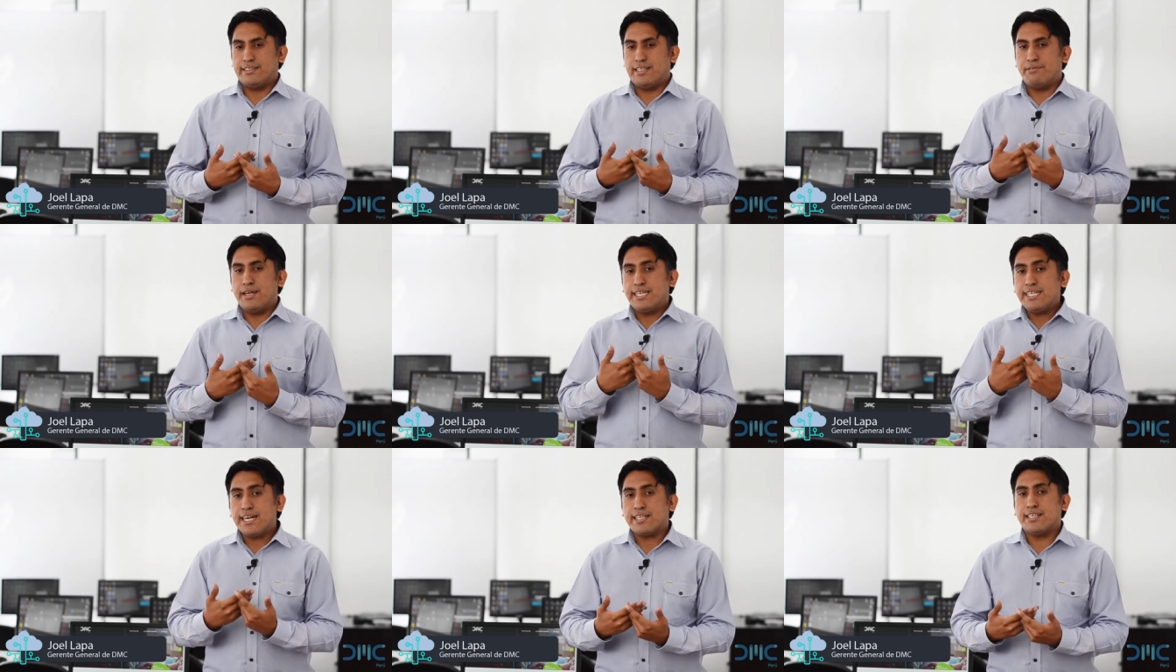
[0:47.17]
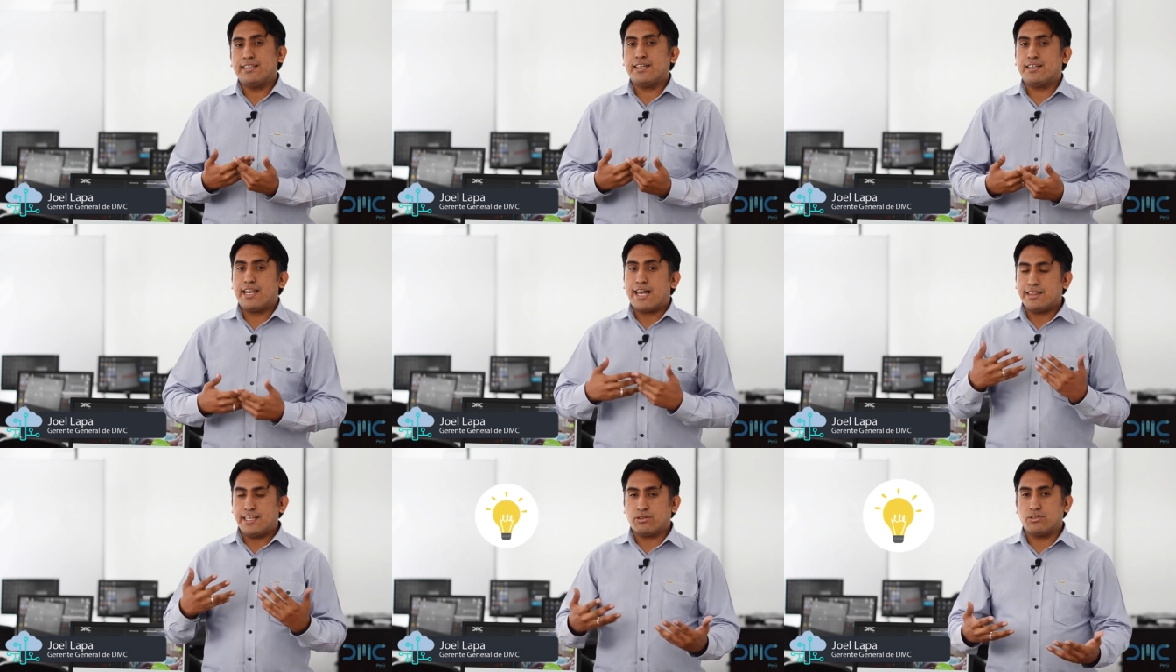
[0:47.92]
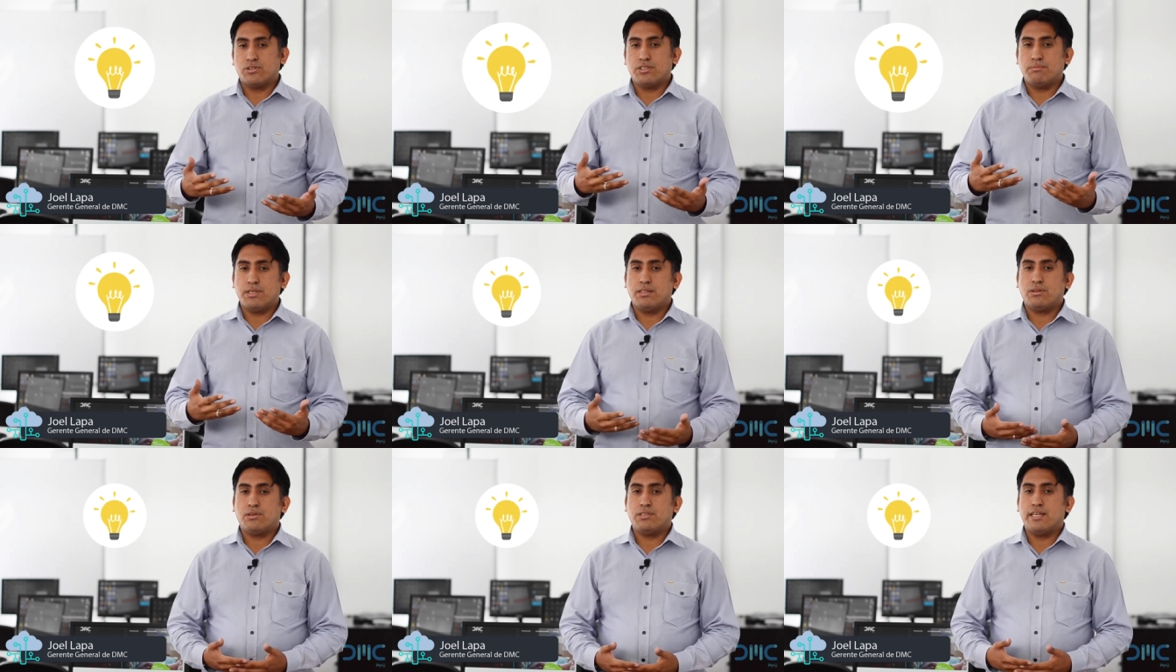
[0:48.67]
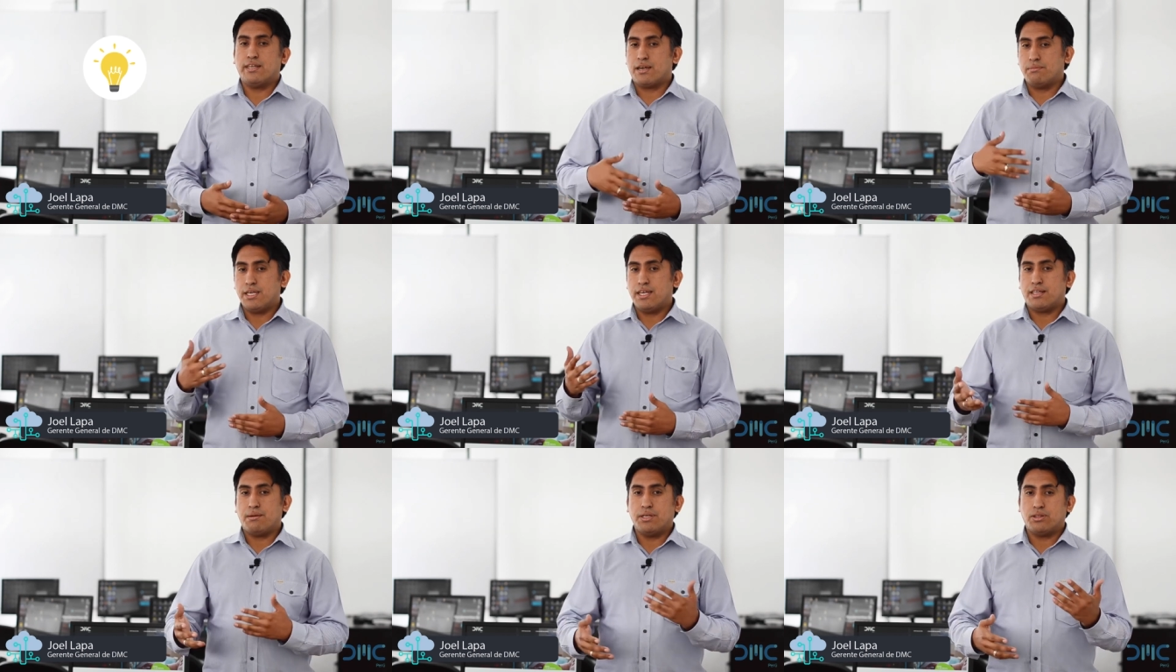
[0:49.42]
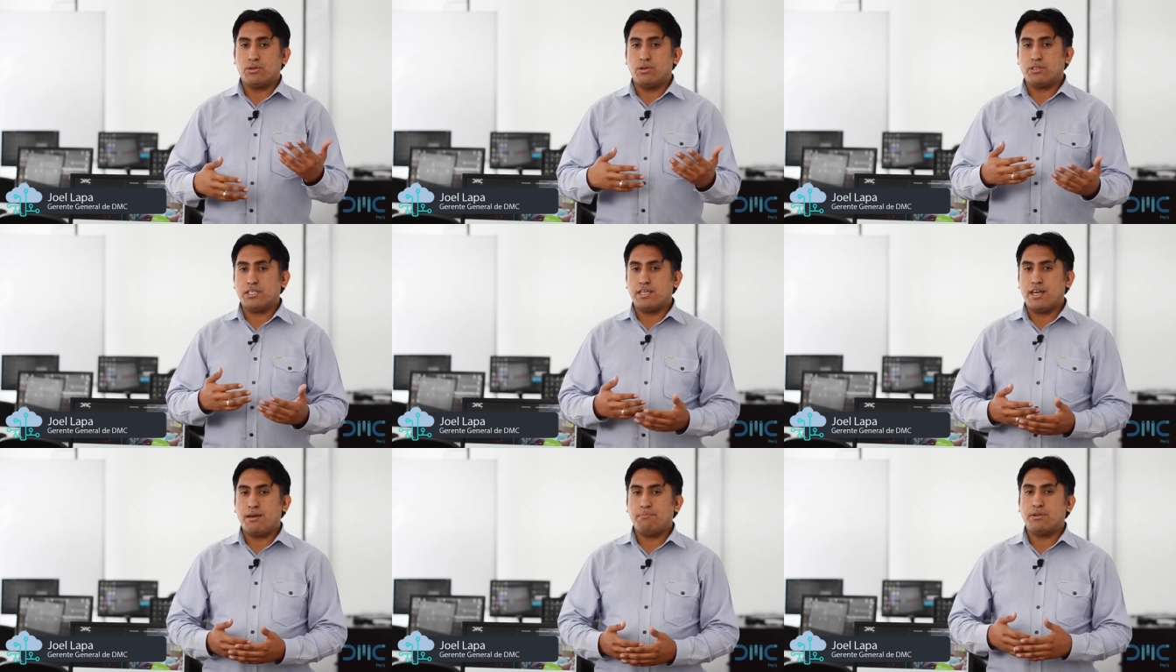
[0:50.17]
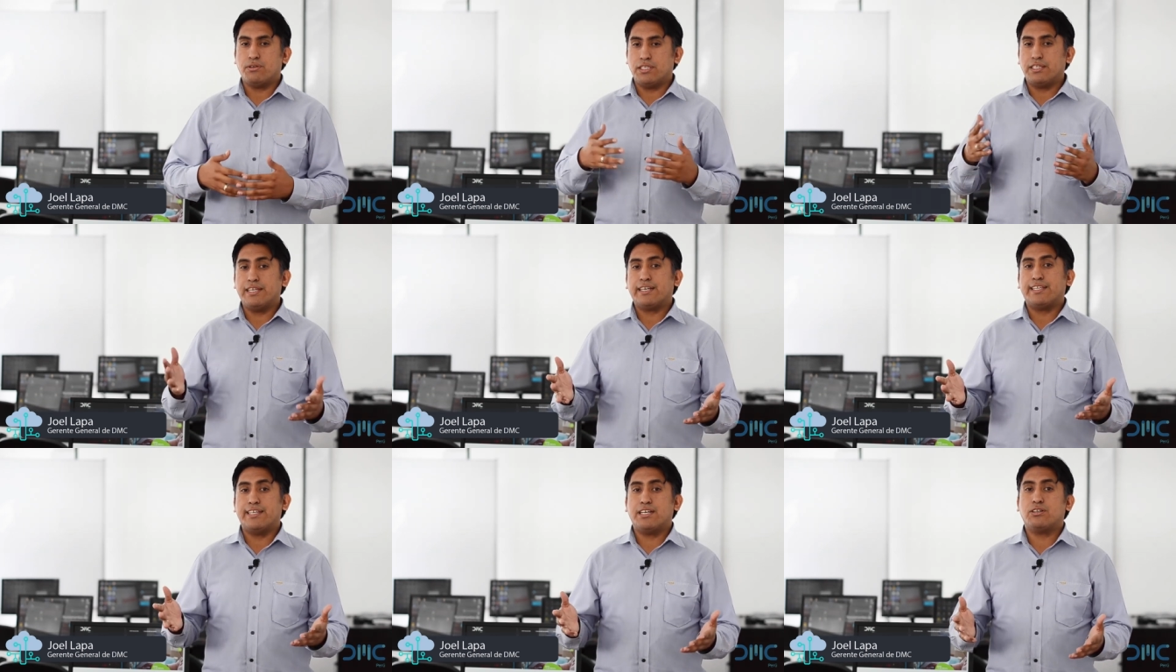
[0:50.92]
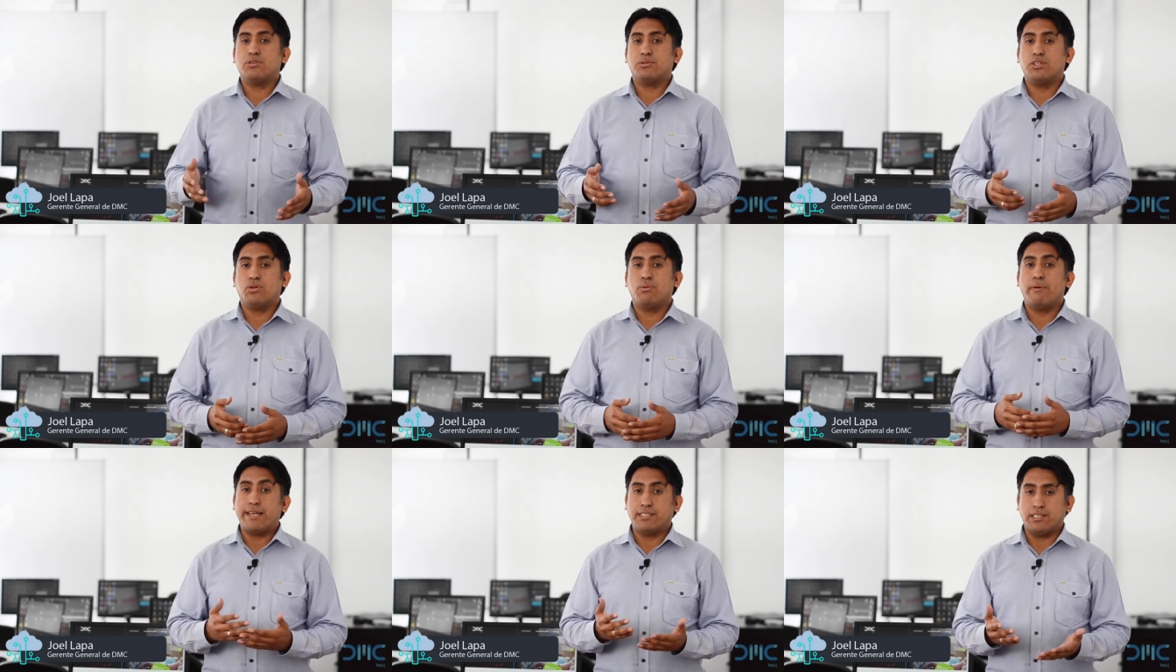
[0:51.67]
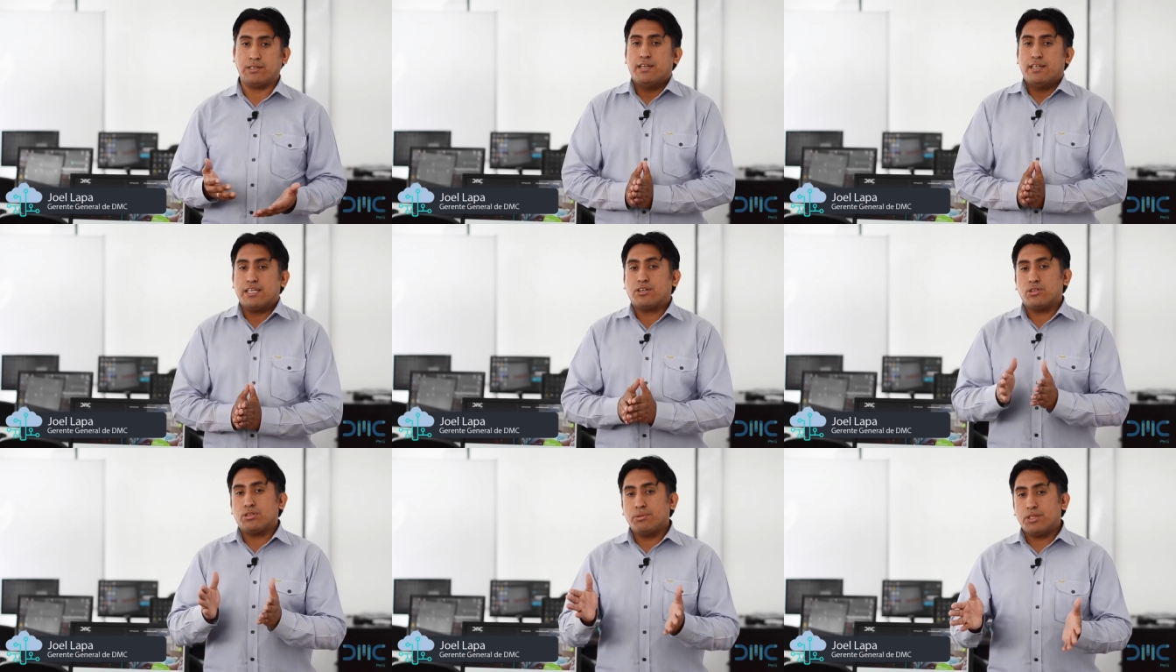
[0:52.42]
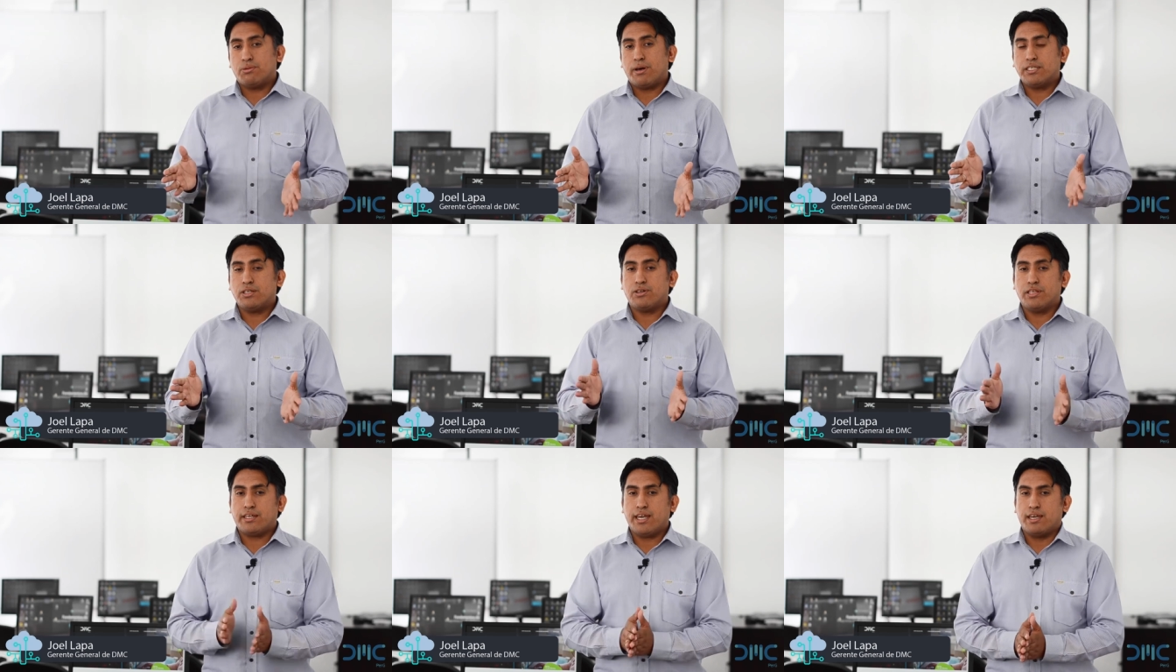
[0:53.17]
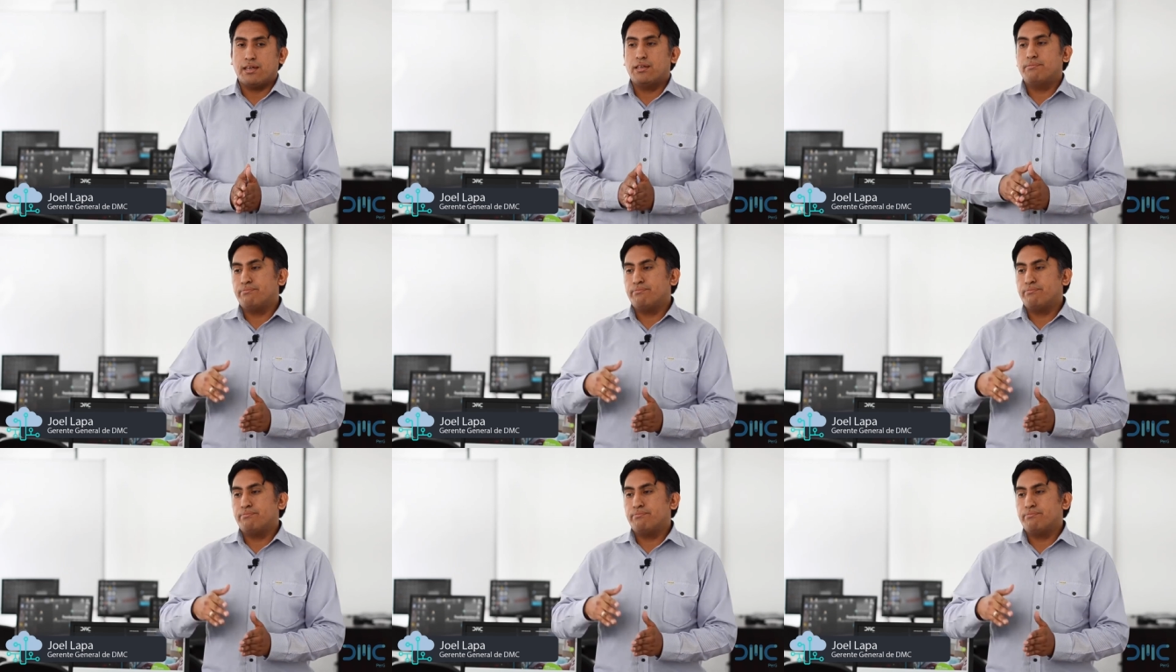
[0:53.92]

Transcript: debería tener grandes conocimientos de herramientas, metodologías, pero sí tiene que tener conocimientos básicos. ¿Y conocimientos básicos de qué?